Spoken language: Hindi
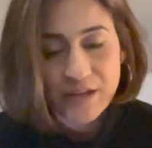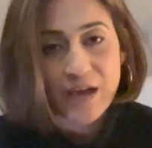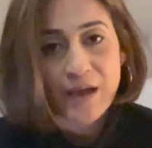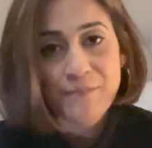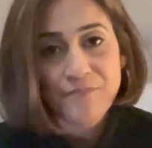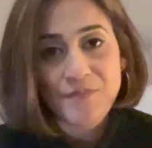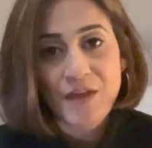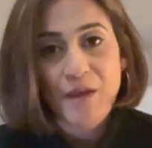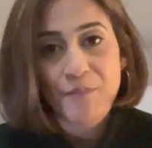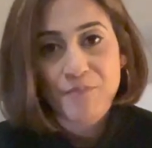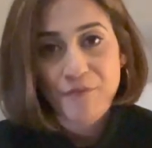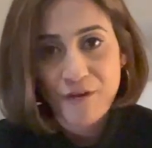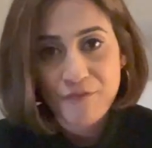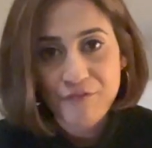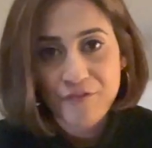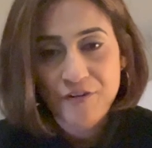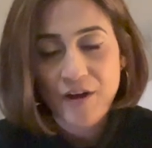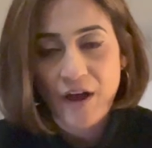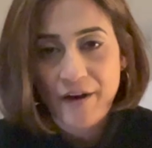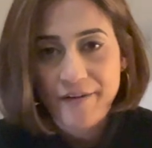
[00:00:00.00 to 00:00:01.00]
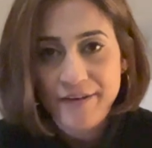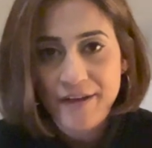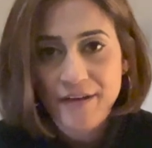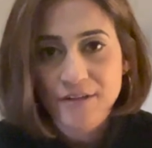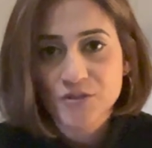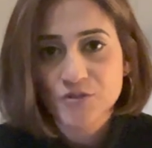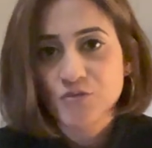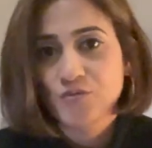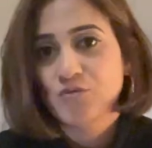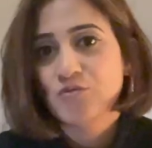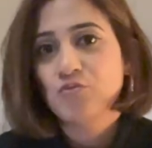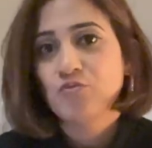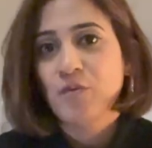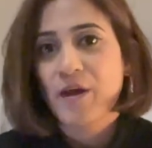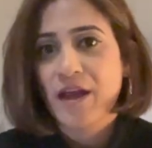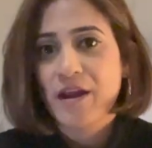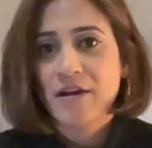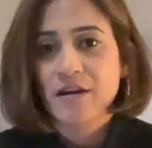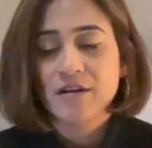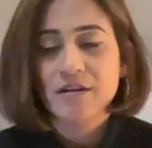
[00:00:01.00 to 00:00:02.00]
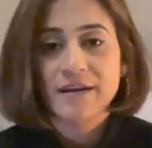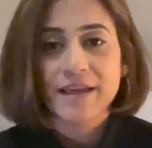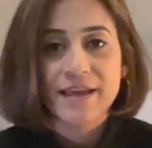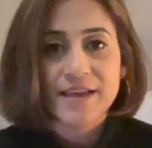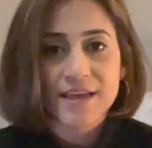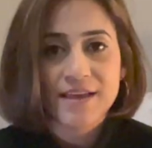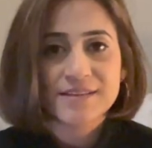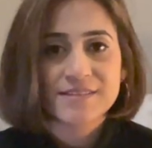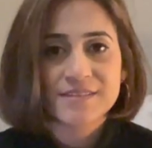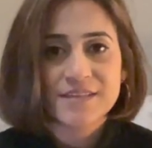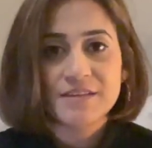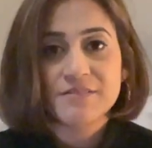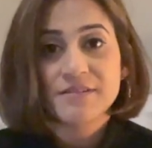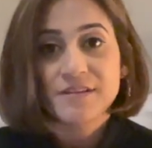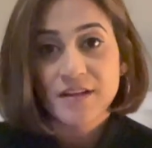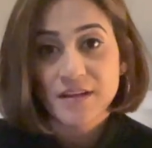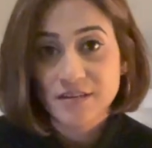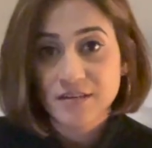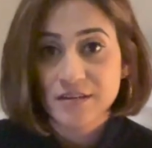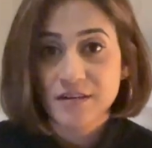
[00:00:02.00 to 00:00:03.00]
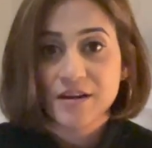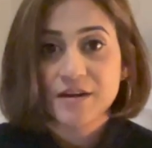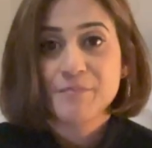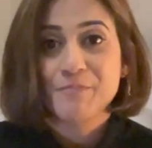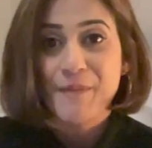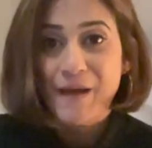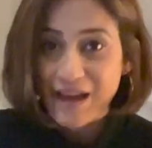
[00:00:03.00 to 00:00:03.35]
ना आई प्रेफर arya टू वेयर लेगिंग्स इवन अंडर हर